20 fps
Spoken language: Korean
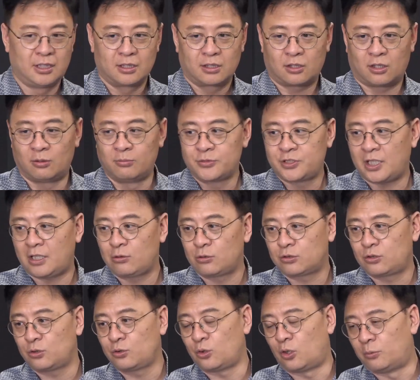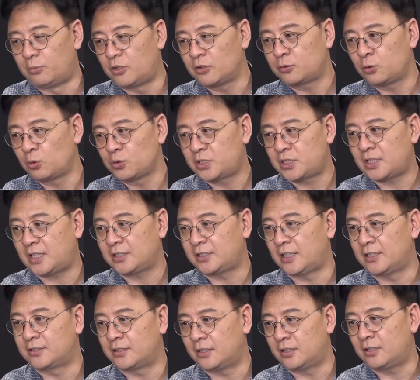검찰로 또 넘어 송치가
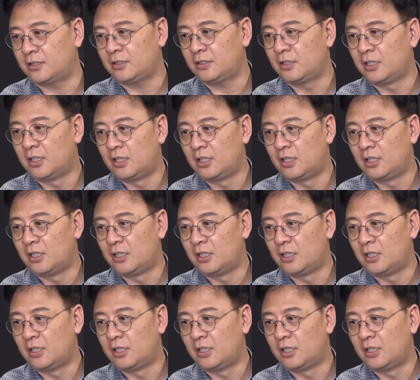돼서